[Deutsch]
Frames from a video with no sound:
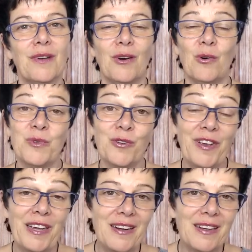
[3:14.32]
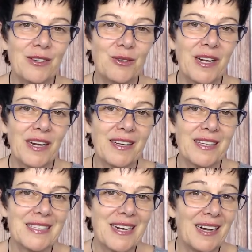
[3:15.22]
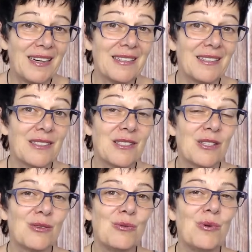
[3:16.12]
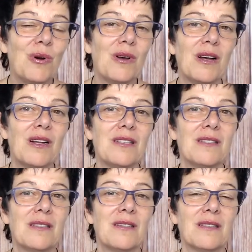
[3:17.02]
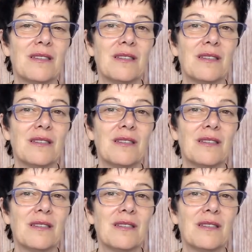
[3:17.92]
Umso weniger du deinen Gedanken zuhörst,